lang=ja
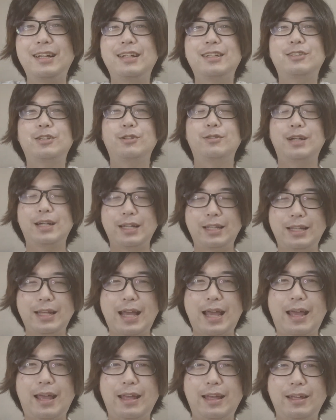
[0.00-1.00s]
というわけ
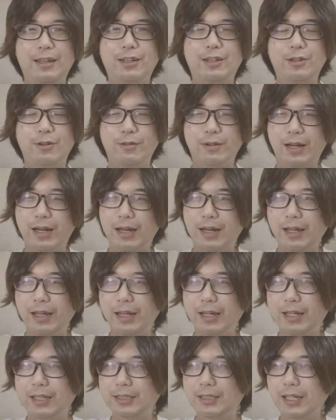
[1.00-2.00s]
で今日は
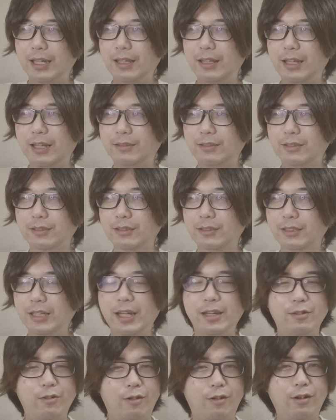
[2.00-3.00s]
エガチャンネル
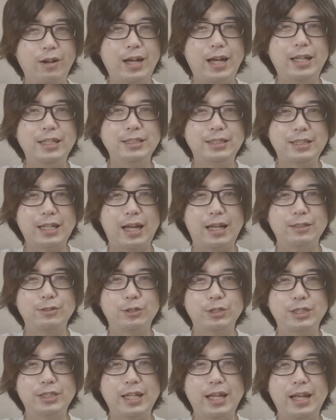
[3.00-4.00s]
への感謝、
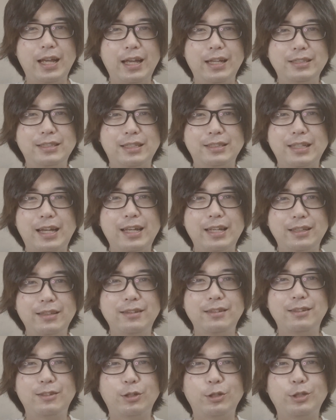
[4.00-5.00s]
そして謝罪
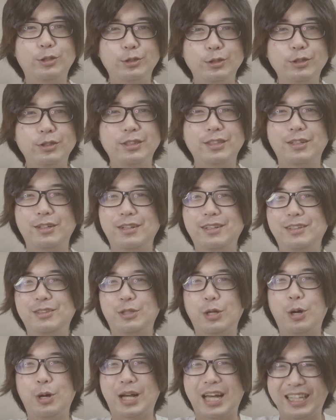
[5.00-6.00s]
という
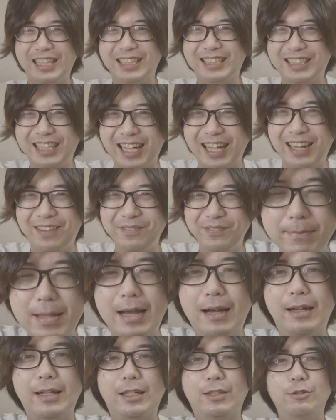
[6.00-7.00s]
動画でした。あ
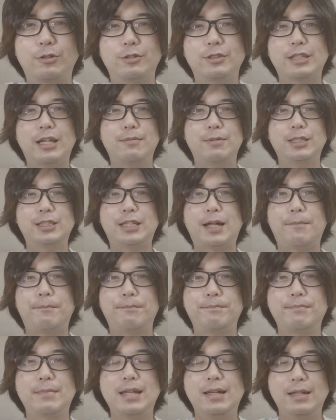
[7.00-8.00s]
りがとうございました。
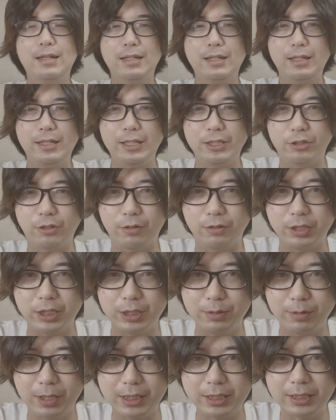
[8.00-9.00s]
以上、
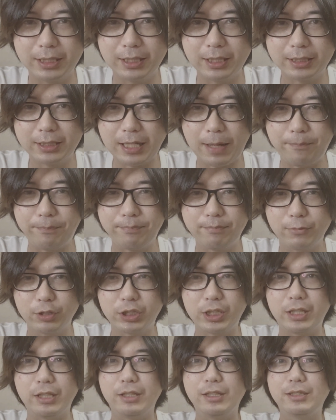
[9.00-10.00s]
西村信也でした。も
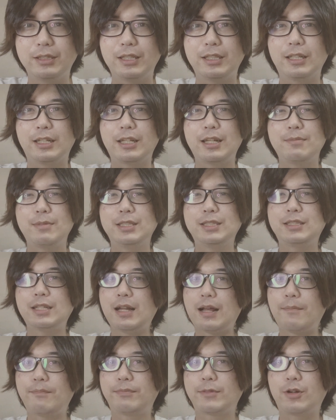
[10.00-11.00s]
し気に入っていただけまし
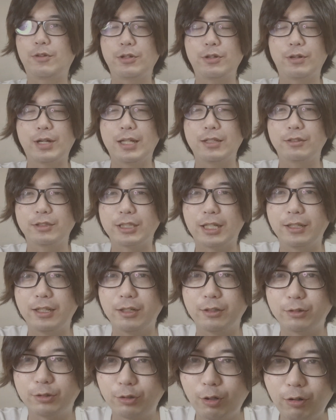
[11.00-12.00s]
たら高評価&
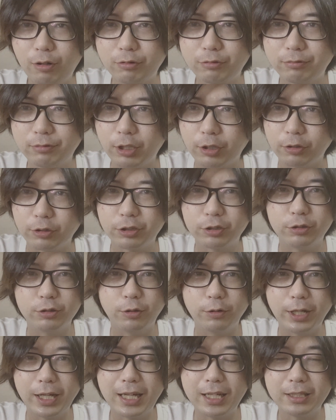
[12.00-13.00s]
チャンネル登録よろしく
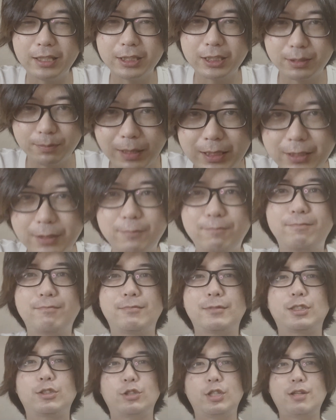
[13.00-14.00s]
お願いいたします。
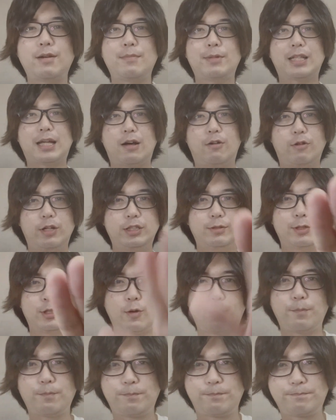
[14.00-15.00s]
それではまたお会いしま
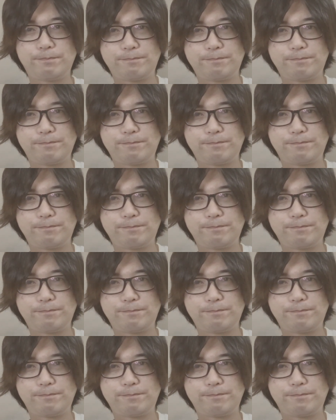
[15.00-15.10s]
しょう。